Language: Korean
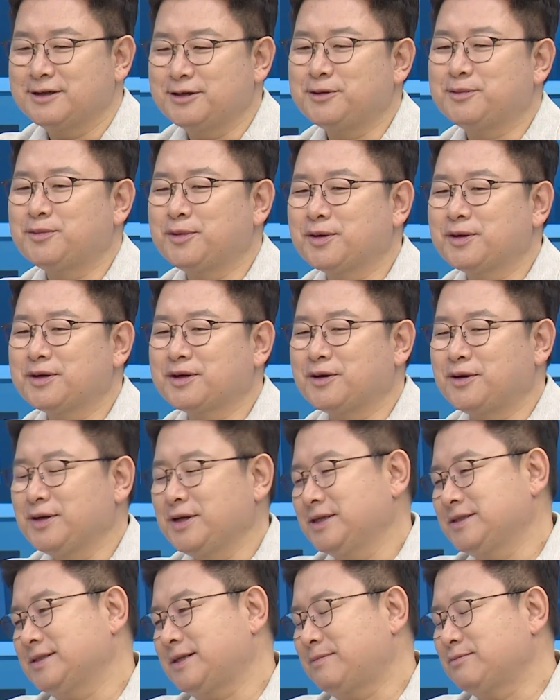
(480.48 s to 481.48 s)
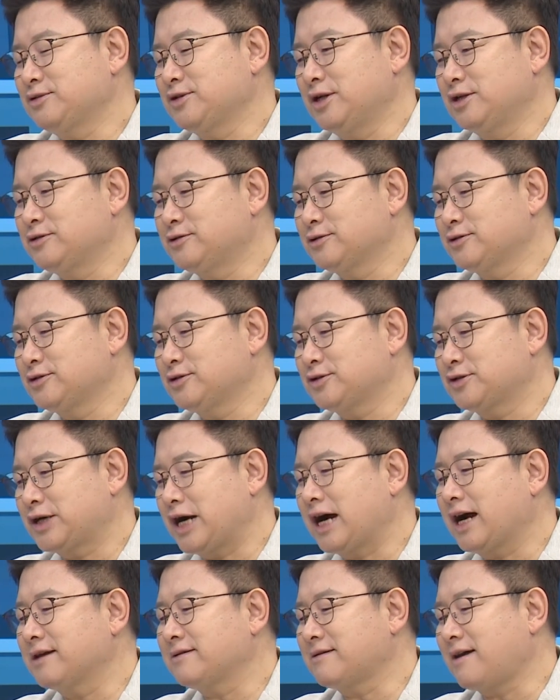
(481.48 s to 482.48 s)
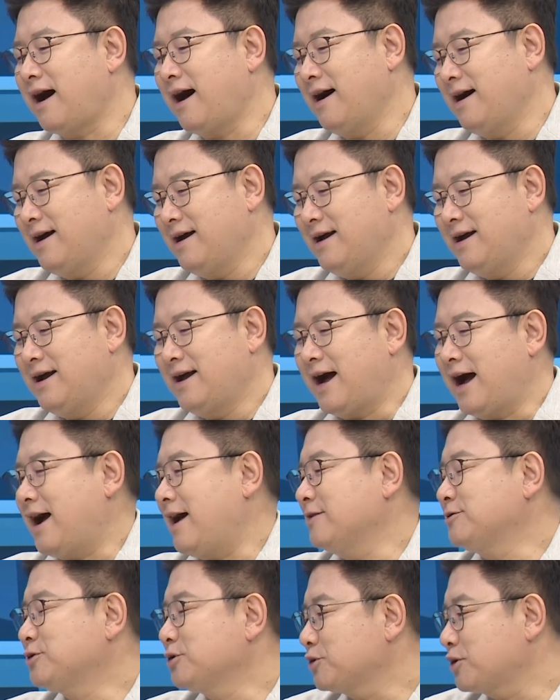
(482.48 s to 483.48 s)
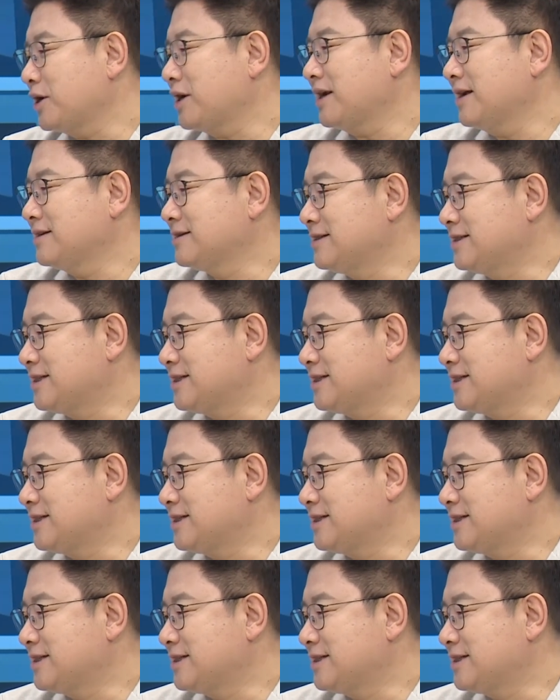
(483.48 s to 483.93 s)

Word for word: 그 연봉을 거의 3분의 1 수준으로 어. 깎았다. 안 좋다라는